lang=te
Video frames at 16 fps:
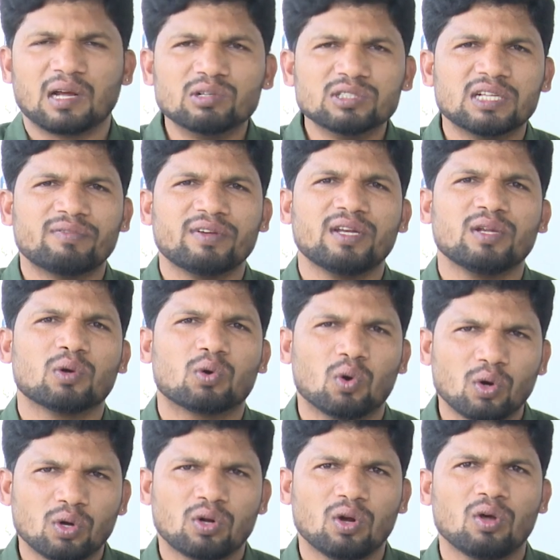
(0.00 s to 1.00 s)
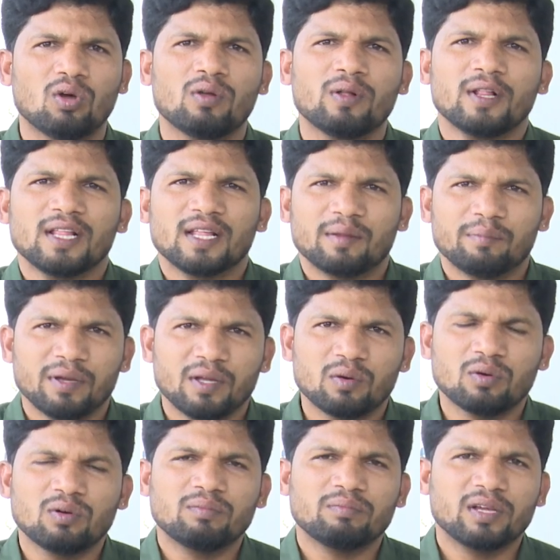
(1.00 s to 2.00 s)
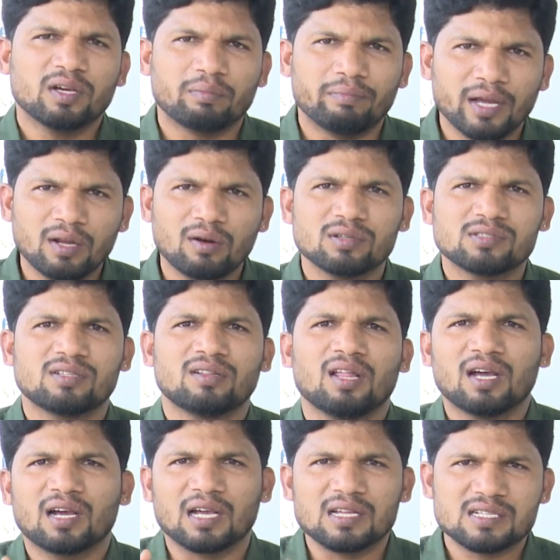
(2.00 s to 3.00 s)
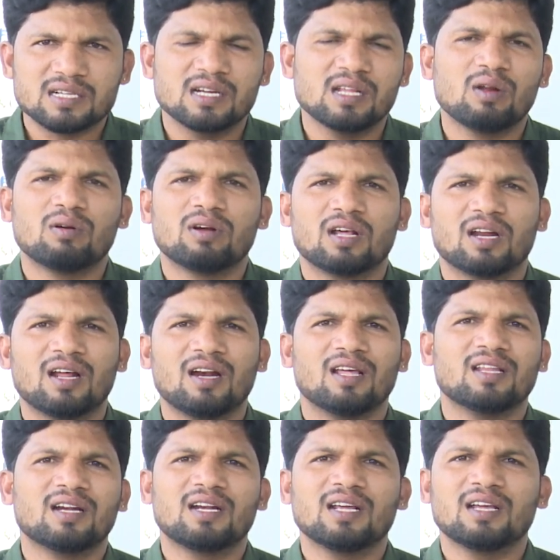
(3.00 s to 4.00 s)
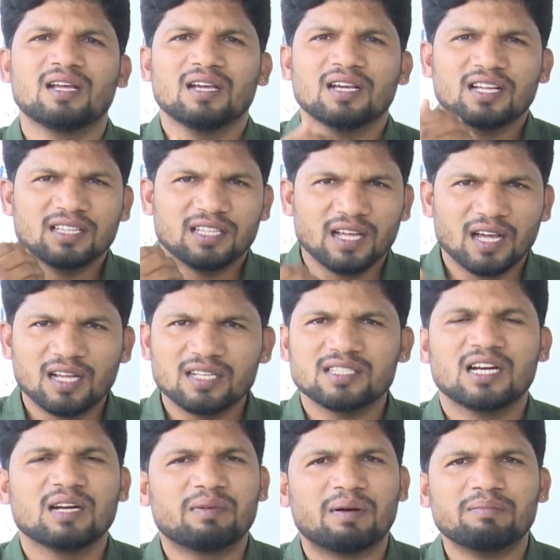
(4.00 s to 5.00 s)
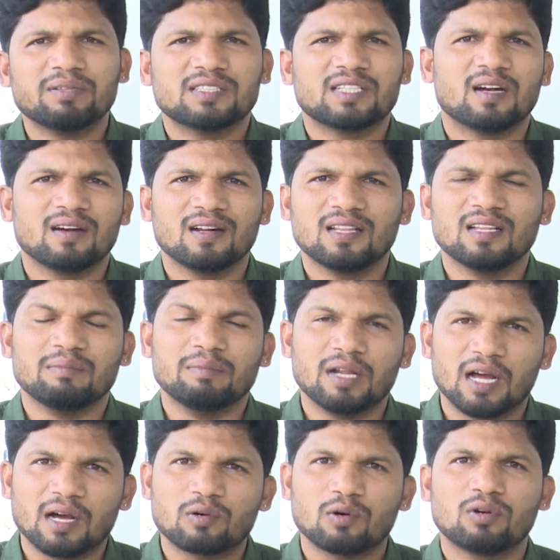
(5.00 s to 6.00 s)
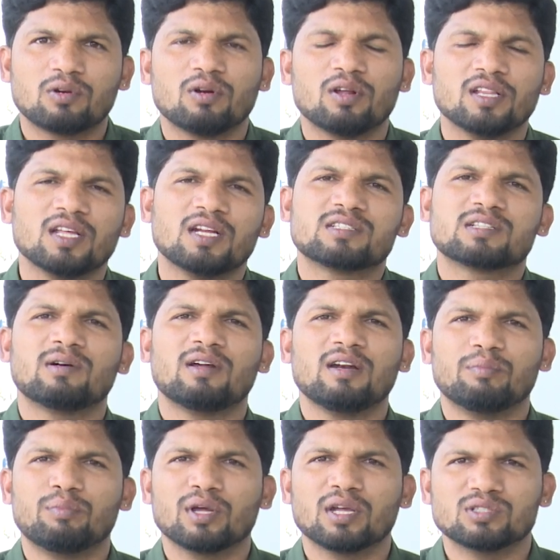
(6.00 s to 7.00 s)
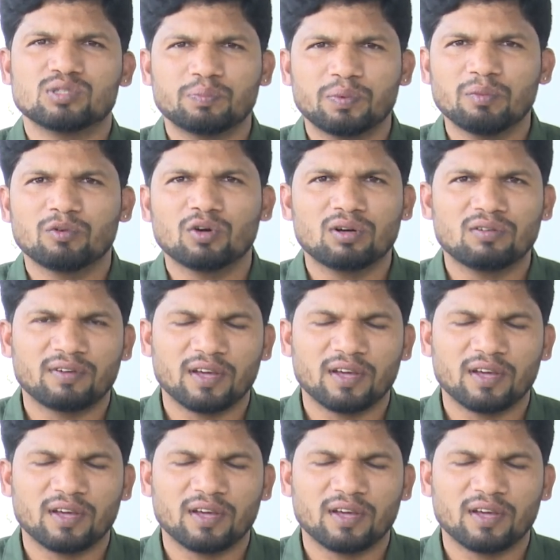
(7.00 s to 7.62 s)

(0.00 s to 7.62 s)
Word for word: రౌస్ అవెన్యూ కోర్టులో మీరు మీకు బెయిల్ వస్తుందా కస్టడీలో ఉంటారా లేదంటే తిహార్ జైలుకి పంపిస్తారనేది మీరు ఆ కోర్టులో తేల్చుకోవాలని ఇప్పటికే సుప్రీంకోర్టు